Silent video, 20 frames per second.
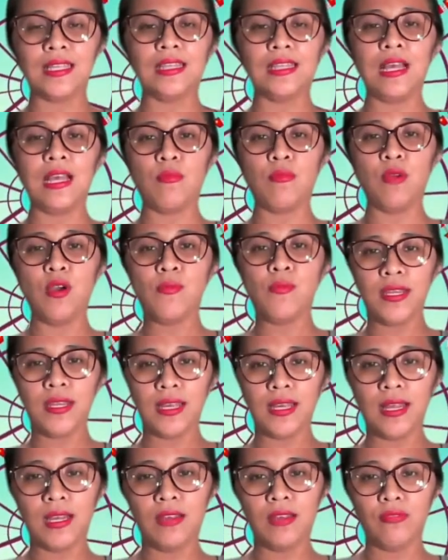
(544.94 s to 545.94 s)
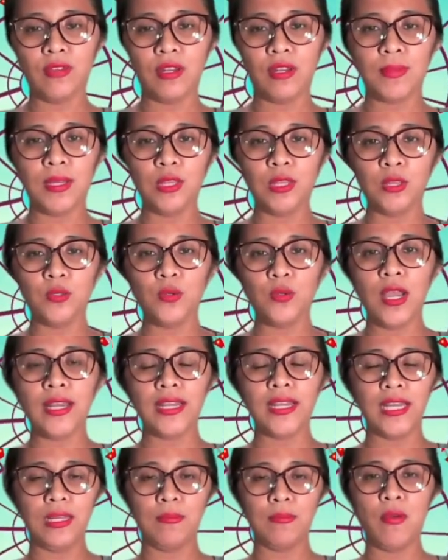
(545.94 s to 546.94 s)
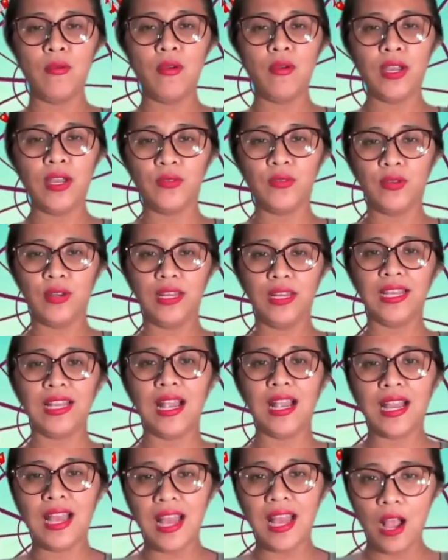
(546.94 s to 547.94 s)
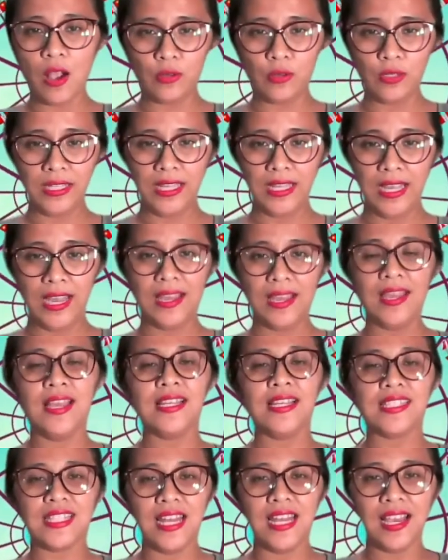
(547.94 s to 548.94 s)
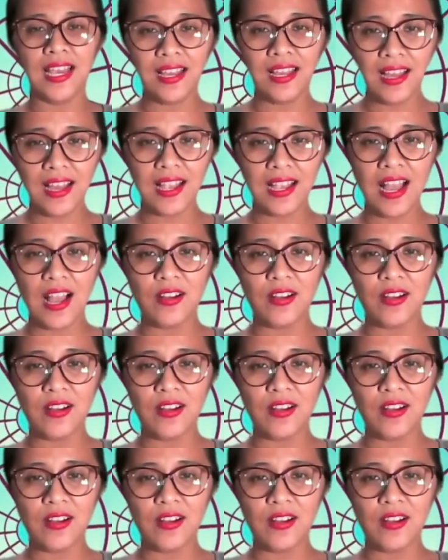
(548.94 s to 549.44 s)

kita mau mendengarkan firman Tuhan yang dibawakan oleh kakak Aulia. Silakan kakak